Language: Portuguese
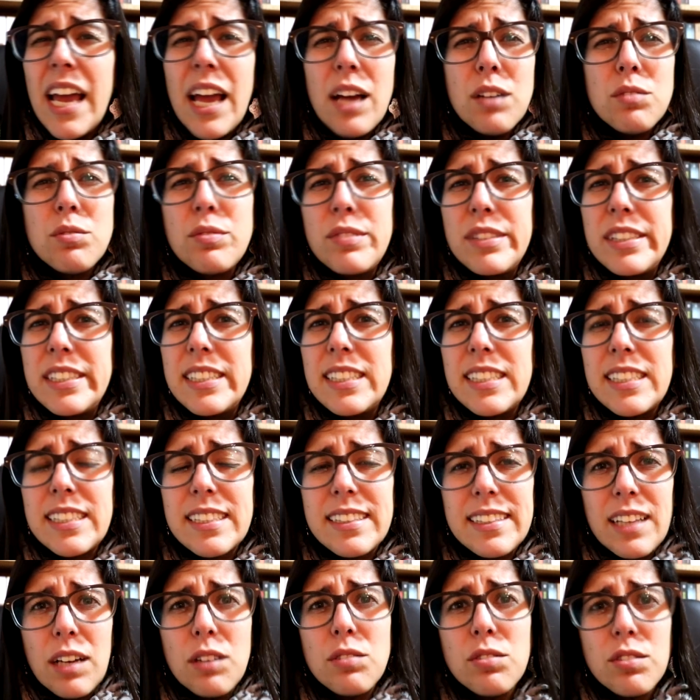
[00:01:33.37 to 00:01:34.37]
É um
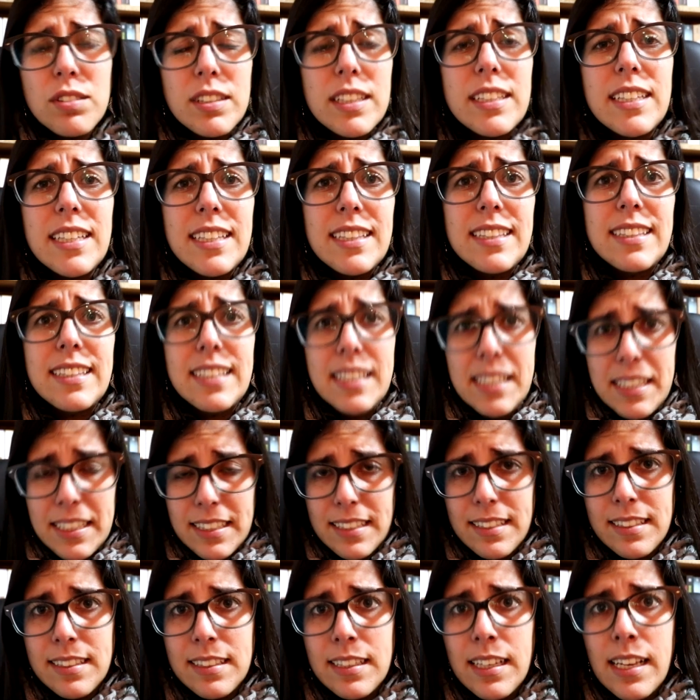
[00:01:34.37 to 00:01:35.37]
thriller tão sem
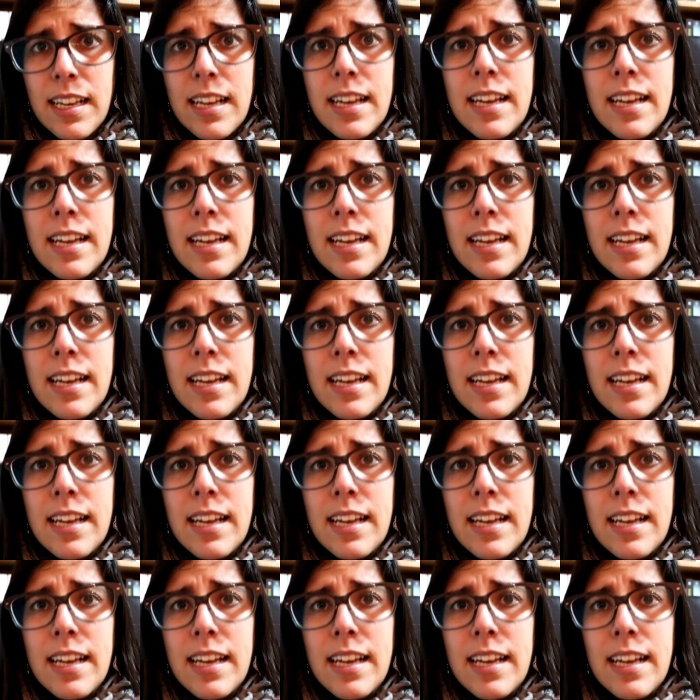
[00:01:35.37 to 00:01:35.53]
interesse.